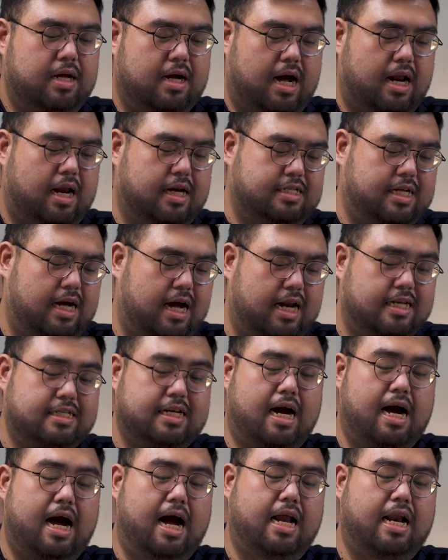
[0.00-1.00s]
karena saya ngerasa
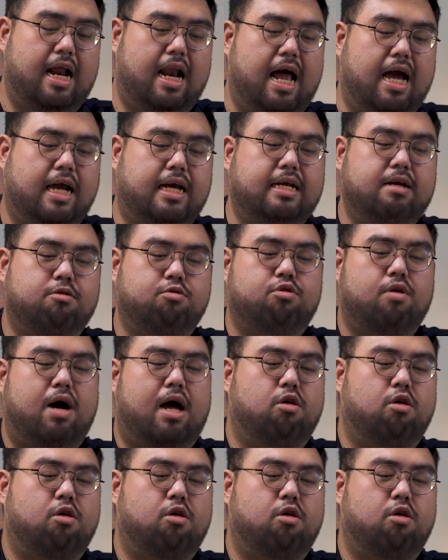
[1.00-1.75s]
nggak ada lagi untuk